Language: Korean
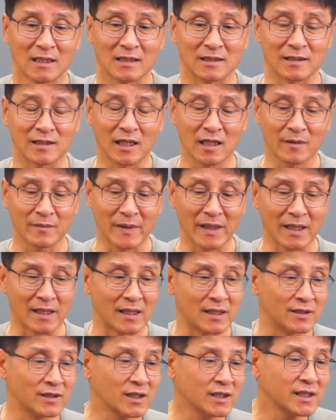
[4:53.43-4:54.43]
그
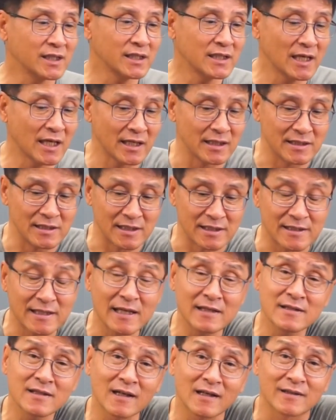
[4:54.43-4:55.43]
다음에 여기에 이제
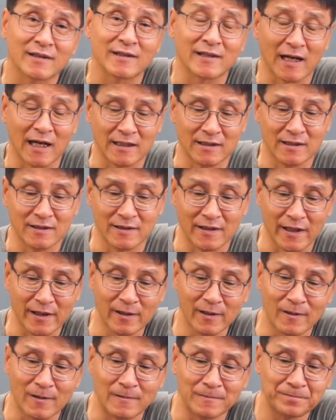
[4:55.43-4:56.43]
센서가 들어가
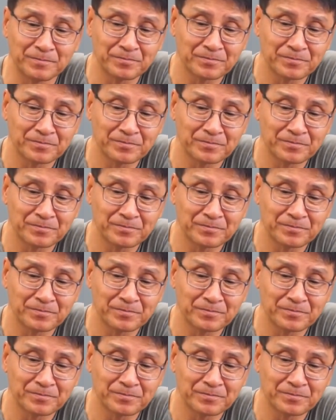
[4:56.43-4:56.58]
있는데요.